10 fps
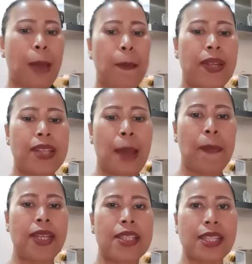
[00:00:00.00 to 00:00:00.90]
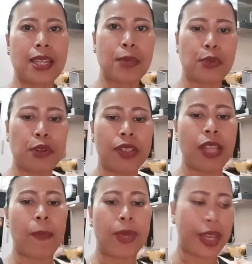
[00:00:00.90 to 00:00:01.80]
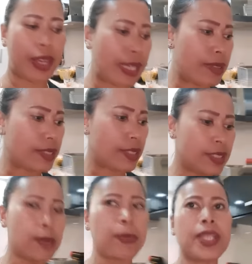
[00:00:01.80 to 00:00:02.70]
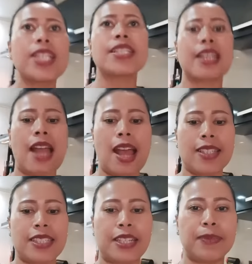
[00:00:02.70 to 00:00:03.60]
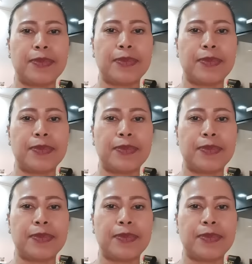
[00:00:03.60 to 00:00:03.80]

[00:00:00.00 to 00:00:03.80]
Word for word: Capek-capek sih bun, tapi yang penting istirahat sih. ya